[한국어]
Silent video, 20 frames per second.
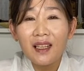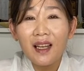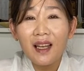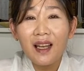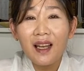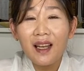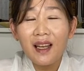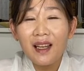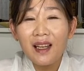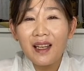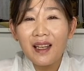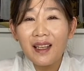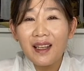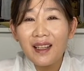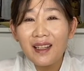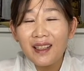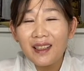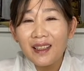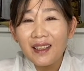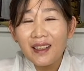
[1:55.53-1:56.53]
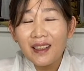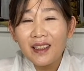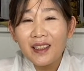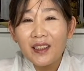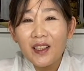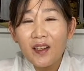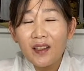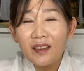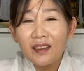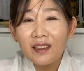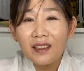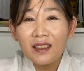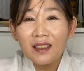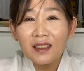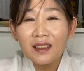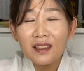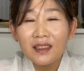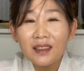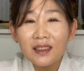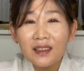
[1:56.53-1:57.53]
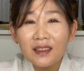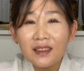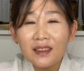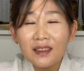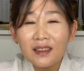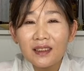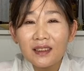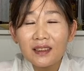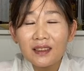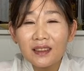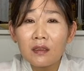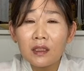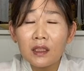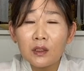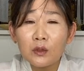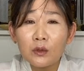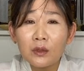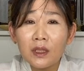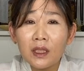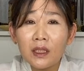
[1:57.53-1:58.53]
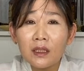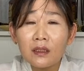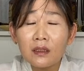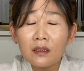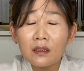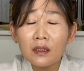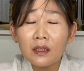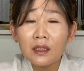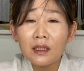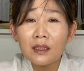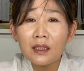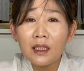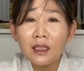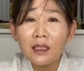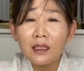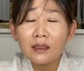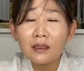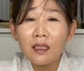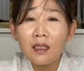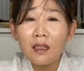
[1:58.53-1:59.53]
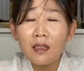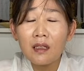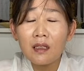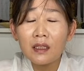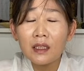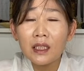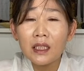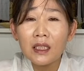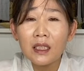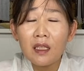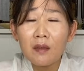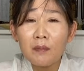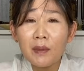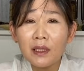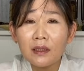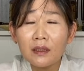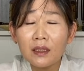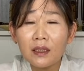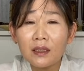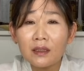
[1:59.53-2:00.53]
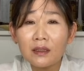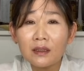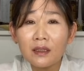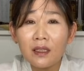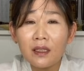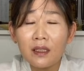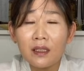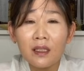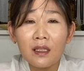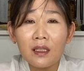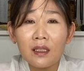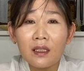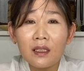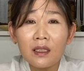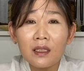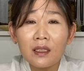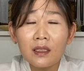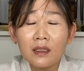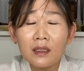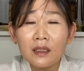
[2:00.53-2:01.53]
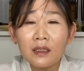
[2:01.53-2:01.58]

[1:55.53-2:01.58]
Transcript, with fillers: 아, 네. 선생님은, 여기는 예, 그 기존에 있는 그 신당에서 네. 신년마트 있어요. 네.